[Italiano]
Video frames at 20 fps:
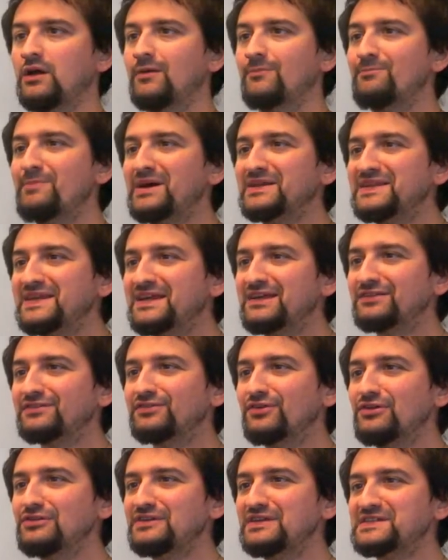ma di che
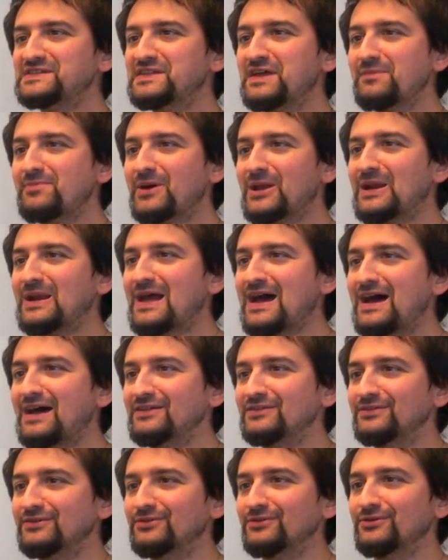soldi stai
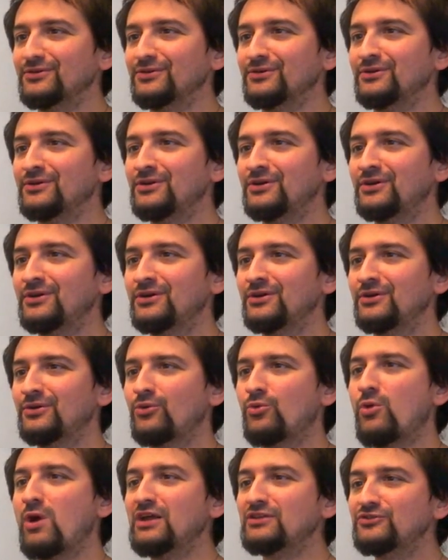parlando?
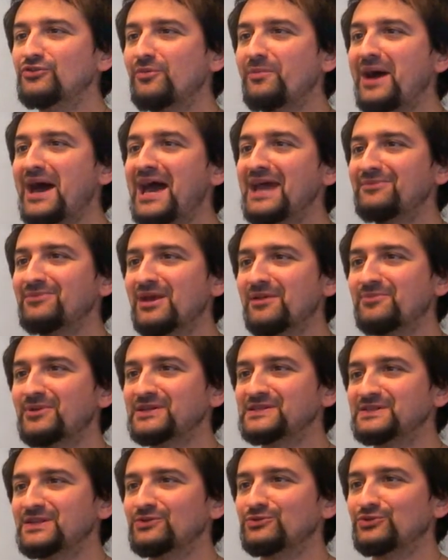Quando mai mi hai
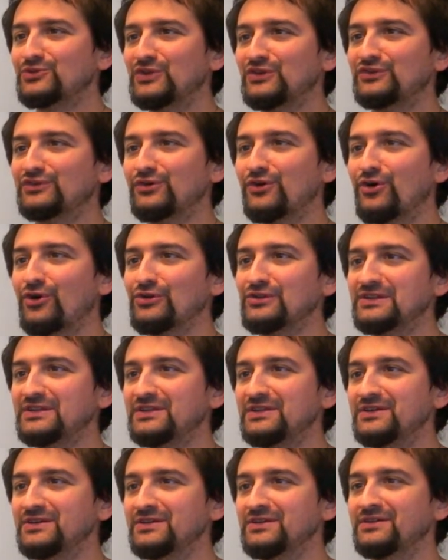prestato dei
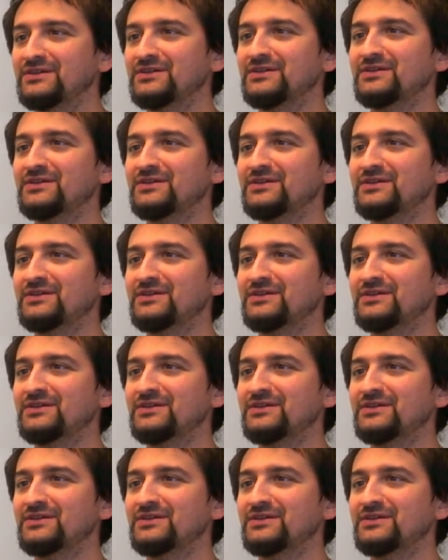soldi?